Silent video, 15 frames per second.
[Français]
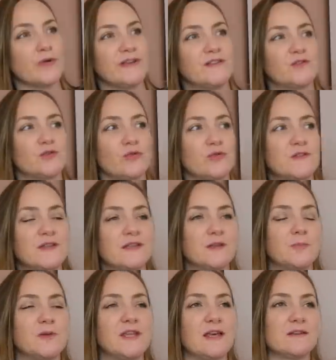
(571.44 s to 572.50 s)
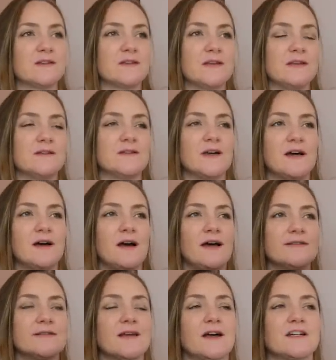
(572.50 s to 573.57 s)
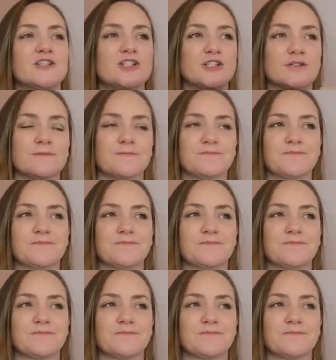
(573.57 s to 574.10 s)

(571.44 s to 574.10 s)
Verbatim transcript: Est-ce que cette pièce est un ratage